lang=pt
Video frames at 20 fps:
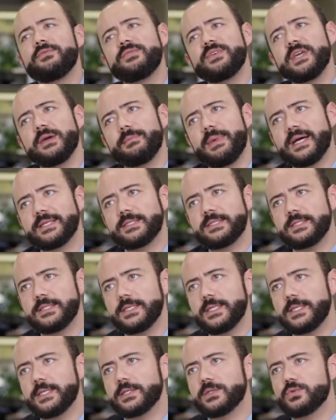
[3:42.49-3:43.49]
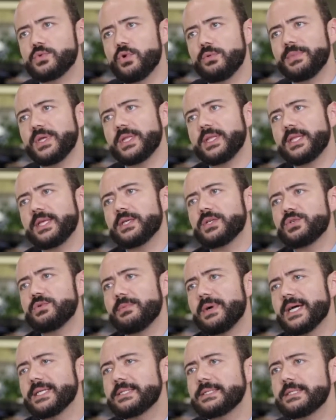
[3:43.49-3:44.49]
via bacias, comitês
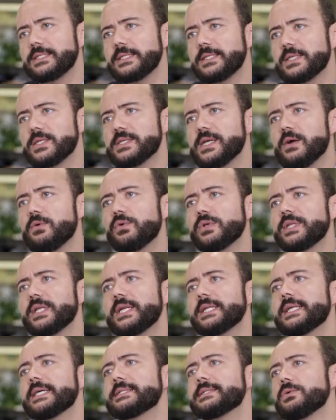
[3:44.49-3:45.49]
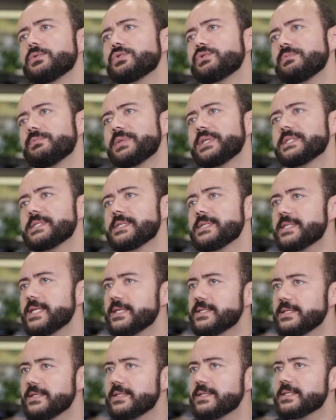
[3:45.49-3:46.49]
de bacias, a contratação de empresas
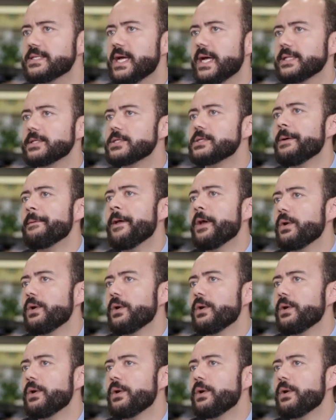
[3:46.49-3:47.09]
terceirizadas.